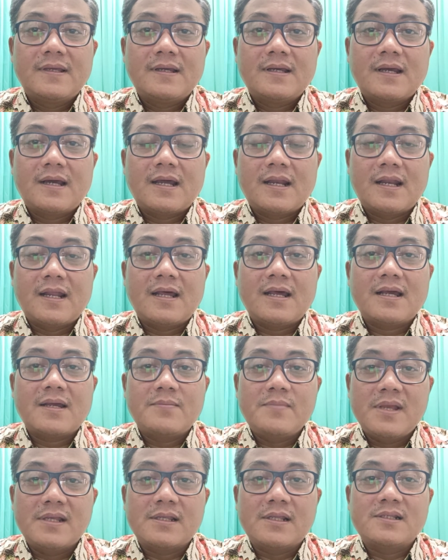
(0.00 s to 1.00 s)
Karena
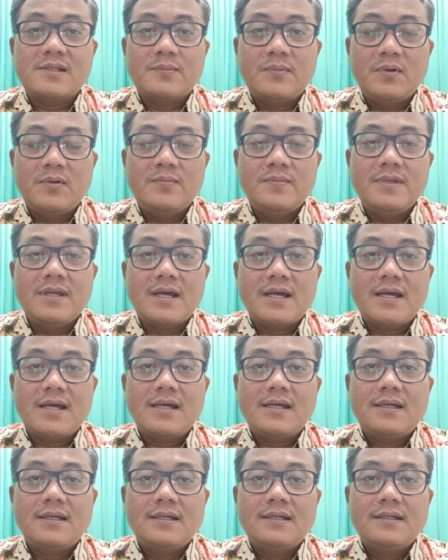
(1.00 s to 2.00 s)
kebiasaan
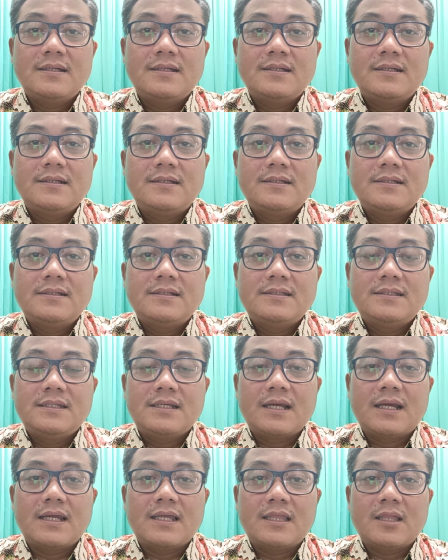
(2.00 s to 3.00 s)
sebelumnya,
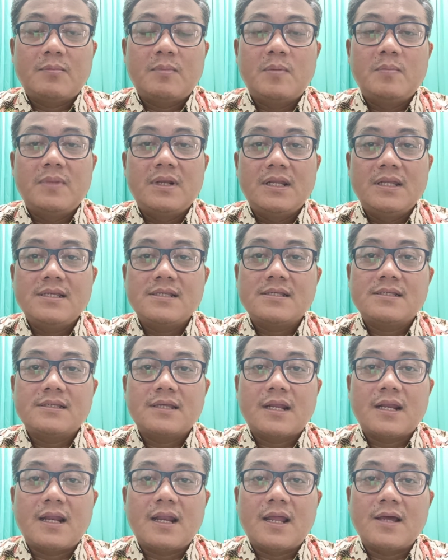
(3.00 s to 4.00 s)
jika kita membeli
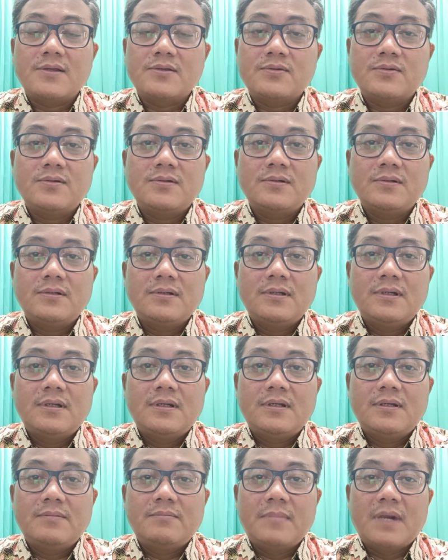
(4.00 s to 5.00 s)
secara langsung,
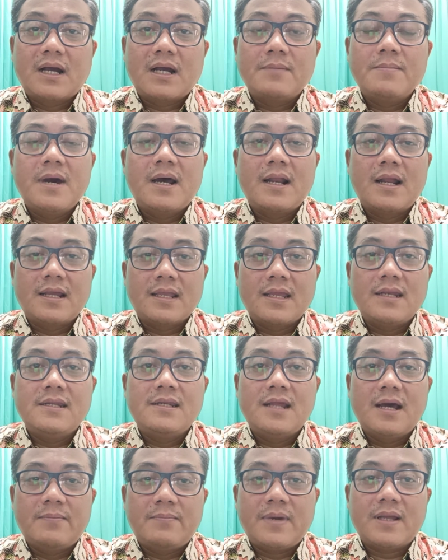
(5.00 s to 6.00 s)
maka barangnya
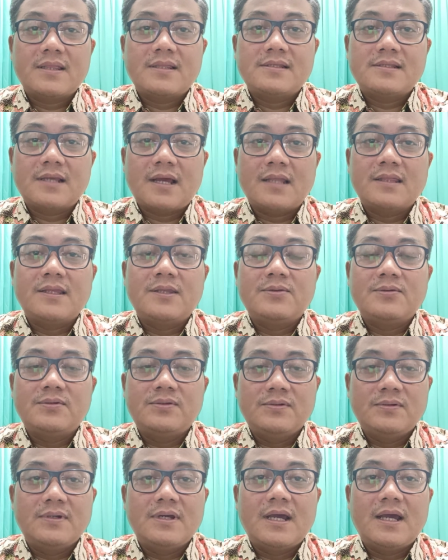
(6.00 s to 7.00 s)
didapat saat itu
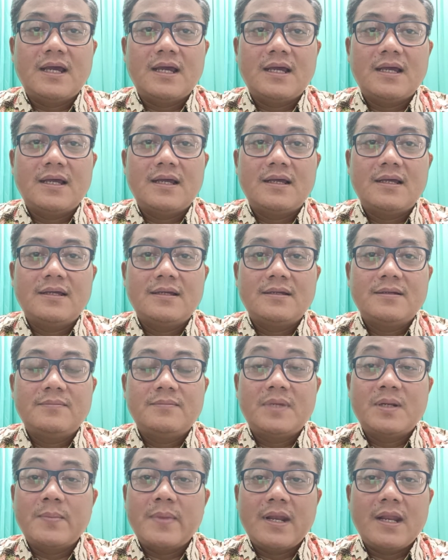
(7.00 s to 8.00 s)
juga.
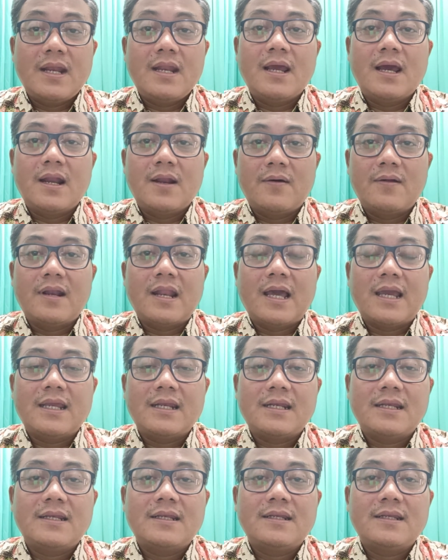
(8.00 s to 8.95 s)
Berbeda dengan online.